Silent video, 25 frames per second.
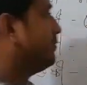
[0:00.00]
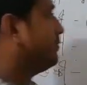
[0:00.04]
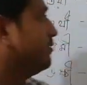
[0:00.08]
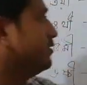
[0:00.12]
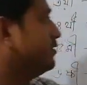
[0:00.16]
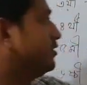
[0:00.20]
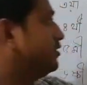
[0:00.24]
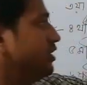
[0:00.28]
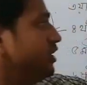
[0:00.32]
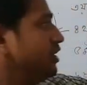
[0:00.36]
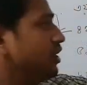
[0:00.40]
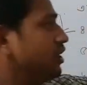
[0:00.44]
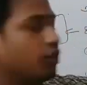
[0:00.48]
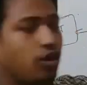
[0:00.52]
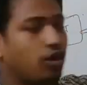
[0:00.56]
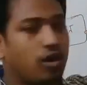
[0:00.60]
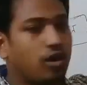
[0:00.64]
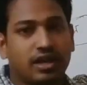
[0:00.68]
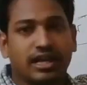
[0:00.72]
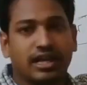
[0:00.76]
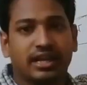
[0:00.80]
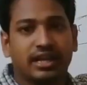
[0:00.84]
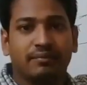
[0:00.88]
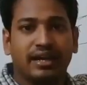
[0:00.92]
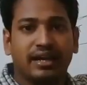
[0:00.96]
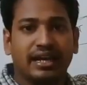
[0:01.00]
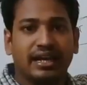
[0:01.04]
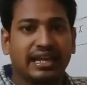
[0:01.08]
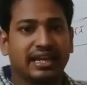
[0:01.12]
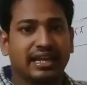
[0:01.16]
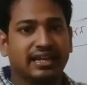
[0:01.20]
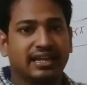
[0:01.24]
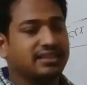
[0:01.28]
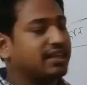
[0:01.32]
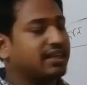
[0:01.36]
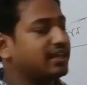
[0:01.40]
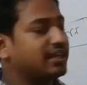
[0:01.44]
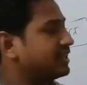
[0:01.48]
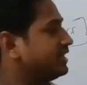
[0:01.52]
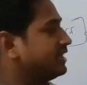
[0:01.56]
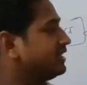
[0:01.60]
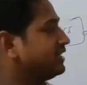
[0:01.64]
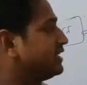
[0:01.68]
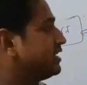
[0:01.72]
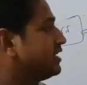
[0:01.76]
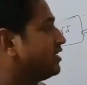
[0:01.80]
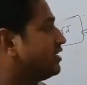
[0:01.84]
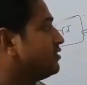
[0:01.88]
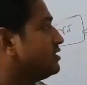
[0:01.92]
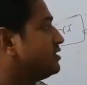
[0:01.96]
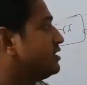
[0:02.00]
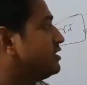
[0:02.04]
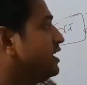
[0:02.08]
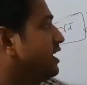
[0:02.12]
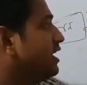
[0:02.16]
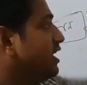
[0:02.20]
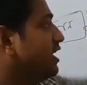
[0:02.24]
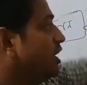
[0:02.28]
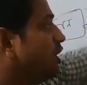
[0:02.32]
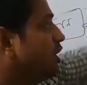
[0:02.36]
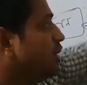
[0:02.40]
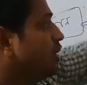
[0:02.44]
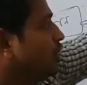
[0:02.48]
এভাবে যদি র কিংবা এর থাকে সেটা হচ্ছে